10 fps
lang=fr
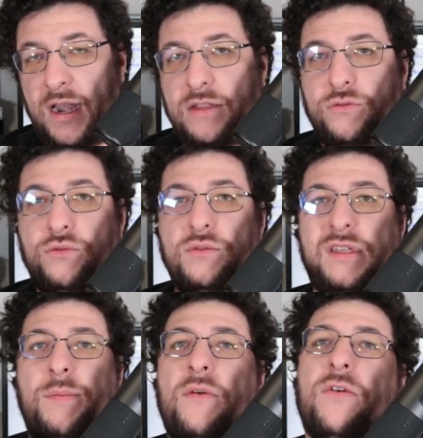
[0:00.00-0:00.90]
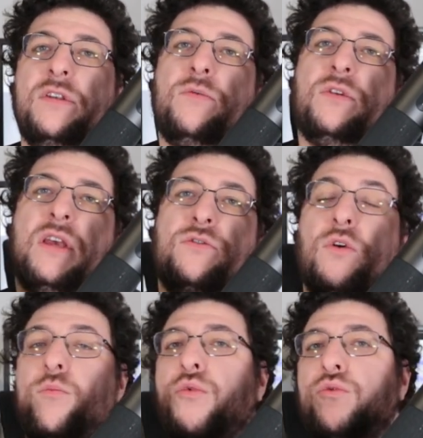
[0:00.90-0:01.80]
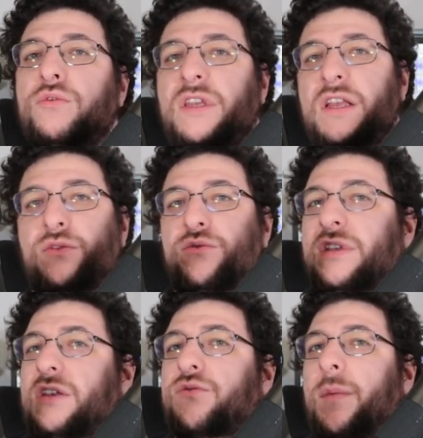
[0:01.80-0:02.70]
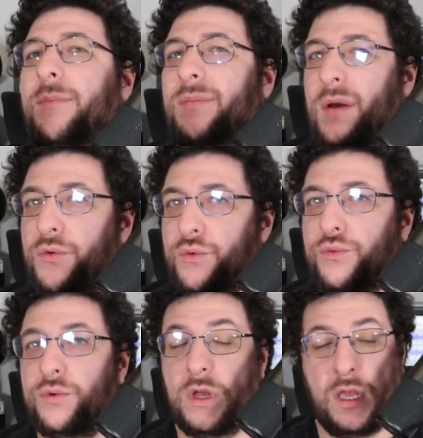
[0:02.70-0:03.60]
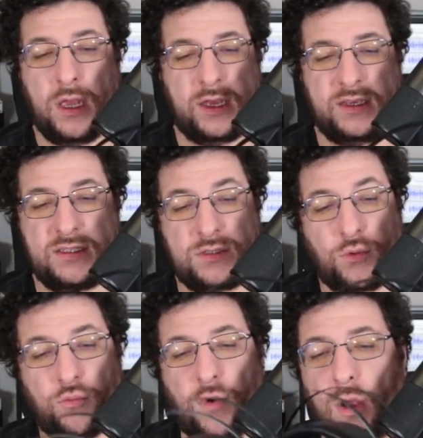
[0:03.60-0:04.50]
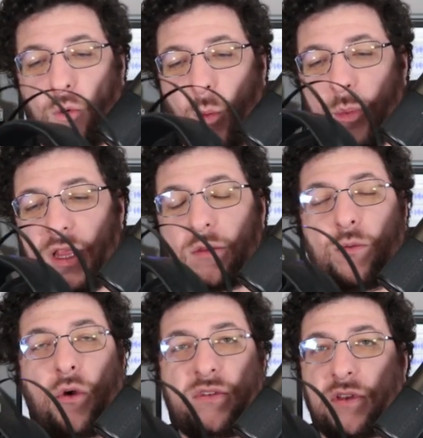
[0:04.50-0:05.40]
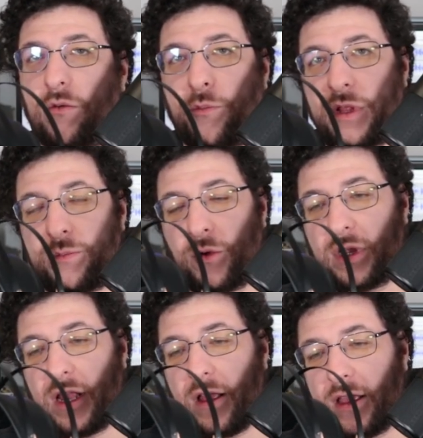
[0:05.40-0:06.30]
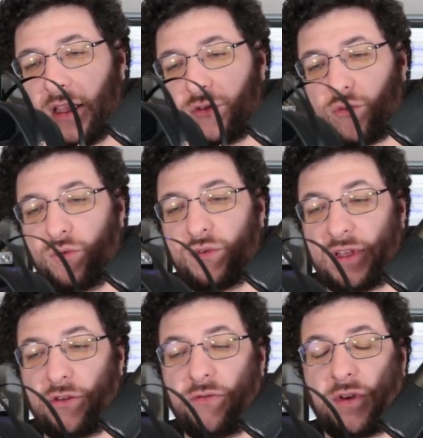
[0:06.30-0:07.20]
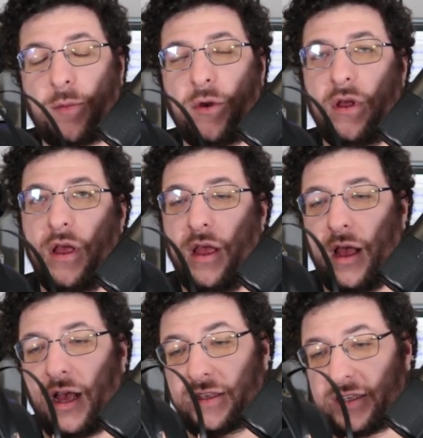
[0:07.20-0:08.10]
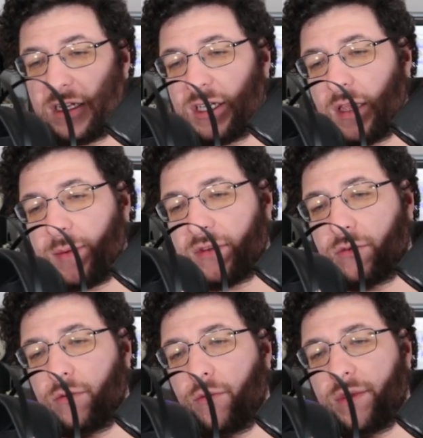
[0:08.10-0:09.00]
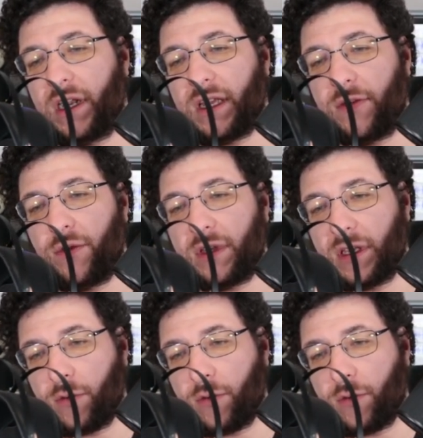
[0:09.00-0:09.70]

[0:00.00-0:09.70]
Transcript: là-dessus, c'est pas forcément le cas sur beaucoup de casques où ça se voit pas beaucoup. Ici, on le voit complètement, c'est complètement clair. Et je trouve que ça donne vraiment un cachet parce qu'on a le driver qui est